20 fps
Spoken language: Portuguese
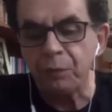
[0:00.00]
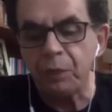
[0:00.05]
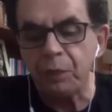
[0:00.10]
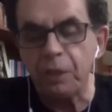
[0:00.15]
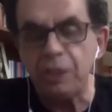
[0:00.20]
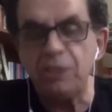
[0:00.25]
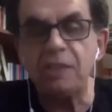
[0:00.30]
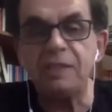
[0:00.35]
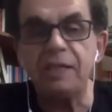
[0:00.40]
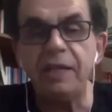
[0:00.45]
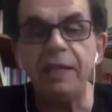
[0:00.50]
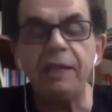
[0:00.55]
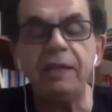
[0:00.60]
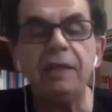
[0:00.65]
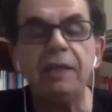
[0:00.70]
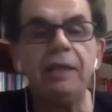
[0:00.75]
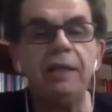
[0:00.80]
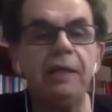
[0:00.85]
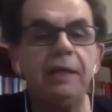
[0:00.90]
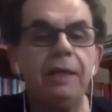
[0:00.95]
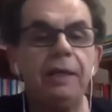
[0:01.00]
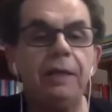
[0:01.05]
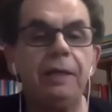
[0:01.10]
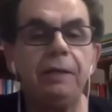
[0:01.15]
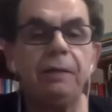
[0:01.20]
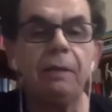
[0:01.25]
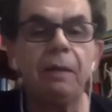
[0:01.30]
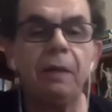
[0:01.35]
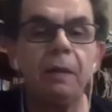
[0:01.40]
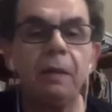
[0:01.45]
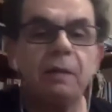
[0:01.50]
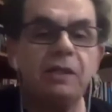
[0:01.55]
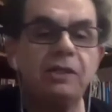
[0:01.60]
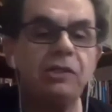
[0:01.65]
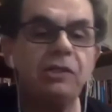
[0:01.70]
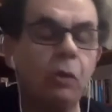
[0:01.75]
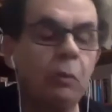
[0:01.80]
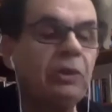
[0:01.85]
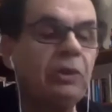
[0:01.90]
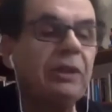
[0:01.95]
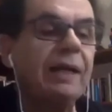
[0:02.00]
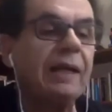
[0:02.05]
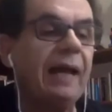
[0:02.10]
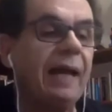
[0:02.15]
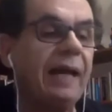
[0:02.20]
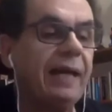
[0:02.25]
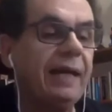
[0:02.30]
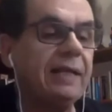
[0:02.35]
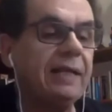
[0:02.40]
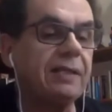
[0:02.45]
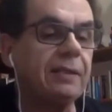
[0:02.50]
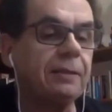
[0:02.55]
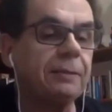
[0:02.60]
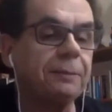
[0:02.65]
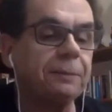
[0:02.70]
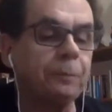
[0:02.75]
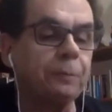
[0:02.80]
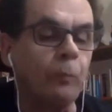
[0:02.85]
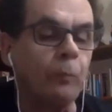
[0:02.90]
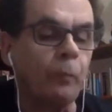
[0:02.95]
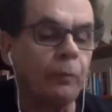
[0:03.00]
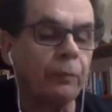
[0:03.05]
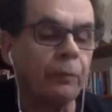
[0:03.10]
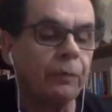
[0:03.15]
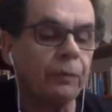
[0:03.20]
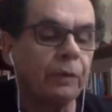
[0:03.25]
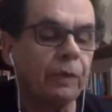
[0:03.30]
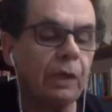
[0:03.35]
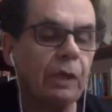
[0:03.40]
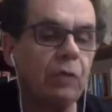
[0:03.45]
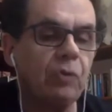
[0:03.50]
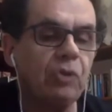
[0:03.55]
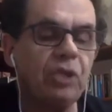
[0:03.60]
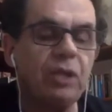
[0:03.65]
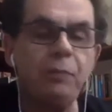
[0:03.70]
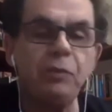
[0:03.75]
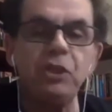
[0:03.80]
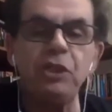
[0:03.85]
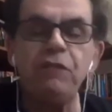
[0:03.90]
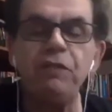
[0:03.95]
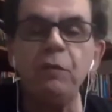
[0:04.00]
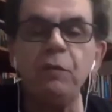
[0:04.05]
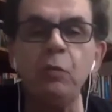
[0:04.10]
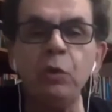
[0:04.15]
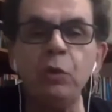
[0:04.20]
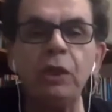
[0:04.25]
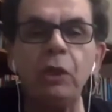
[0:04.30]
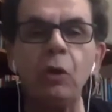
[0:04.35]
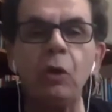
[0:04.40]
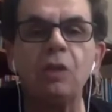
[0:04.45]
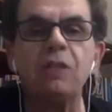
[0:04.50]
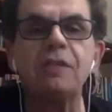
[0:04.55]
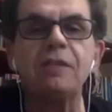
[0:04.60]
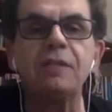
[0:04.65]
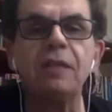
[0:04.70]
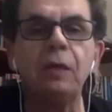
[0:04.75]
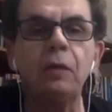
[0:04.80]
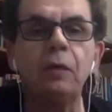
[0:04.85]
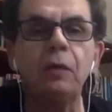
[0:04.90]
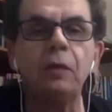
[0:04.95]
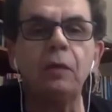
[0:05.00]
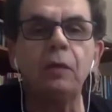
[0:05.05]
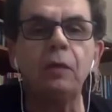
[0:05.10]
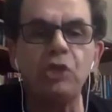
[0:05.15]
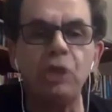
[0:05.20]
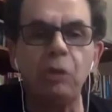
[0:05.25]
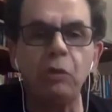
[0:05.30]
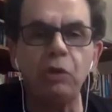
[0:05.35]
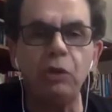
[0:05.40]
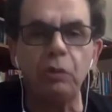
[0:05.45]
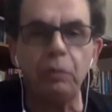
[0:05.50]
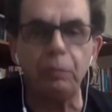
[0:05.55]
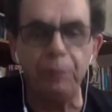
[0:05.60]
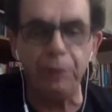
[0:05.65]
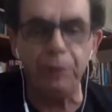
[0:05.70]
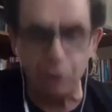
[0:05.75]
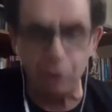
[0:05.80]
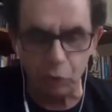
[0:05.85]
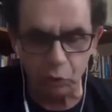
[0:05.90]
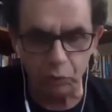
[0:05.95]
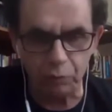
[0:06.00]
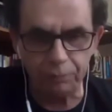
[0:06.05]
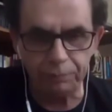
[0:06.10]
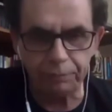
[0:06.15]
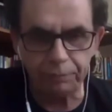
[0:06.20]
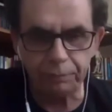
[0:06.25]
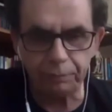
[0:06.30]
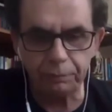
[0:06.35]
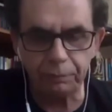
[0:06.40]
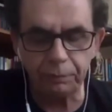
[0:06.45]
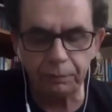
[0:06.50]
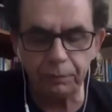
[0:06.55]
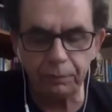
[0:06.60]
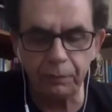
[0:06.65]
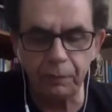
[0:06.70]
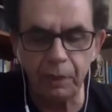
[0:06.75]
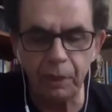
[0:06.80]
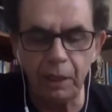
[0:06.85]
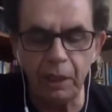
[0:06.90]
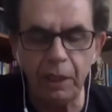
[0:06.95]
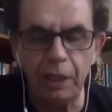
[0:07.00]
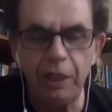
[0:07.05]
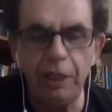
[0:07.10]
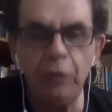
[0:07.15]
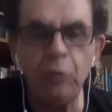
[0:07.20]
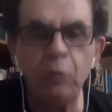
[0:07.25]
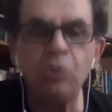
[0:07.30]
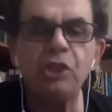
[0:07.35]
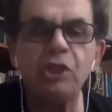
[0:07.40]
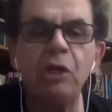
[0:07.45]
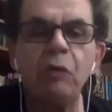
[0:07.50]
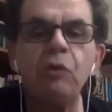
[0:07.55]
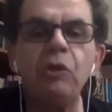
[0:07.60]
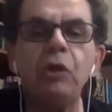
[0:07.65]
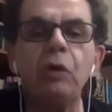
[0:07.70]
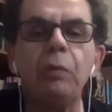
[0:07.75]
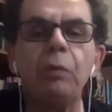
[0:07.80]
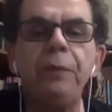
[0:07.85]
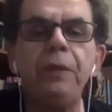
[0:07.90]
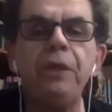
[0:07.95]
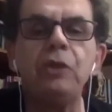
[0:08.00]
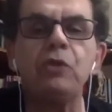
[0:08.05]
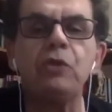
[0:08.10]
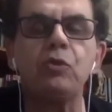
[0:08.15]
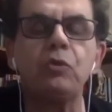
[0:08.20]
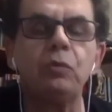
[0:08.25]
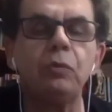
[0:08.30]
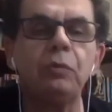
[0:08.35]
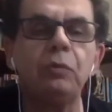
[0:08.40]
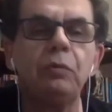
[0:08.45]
E dizer que, assim, com muita clareza, eu sempre tive muita noção do chão que eu piso. E no chão que eu piso,